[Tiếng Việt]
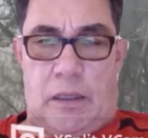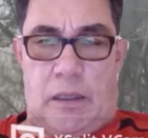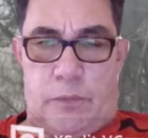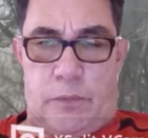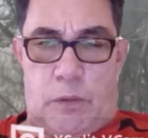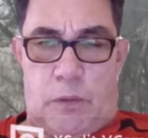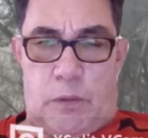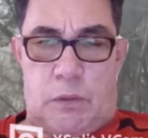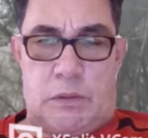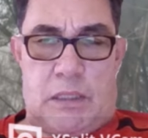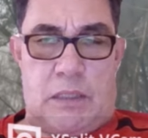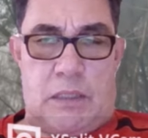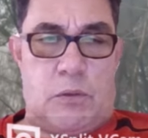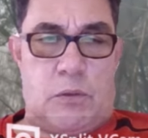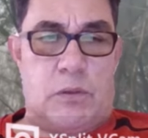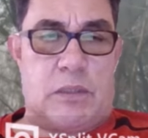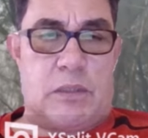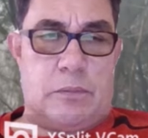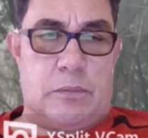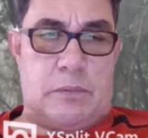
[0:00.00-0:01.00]
là phụ thân
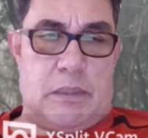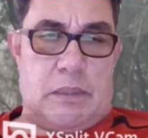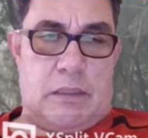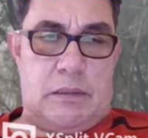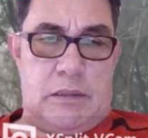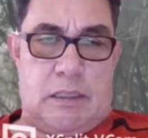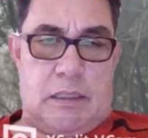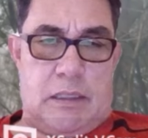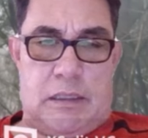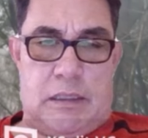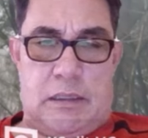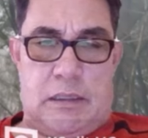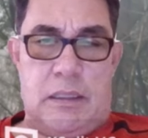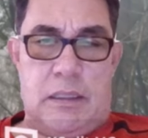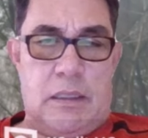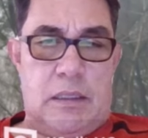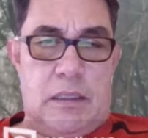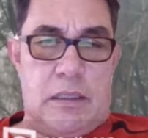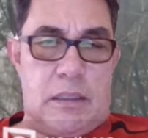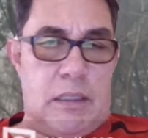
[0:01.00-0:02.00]
của công tử thì
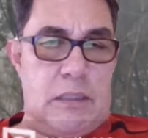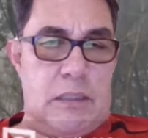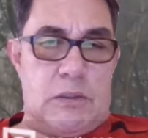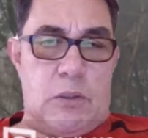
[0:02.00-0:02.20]
nghi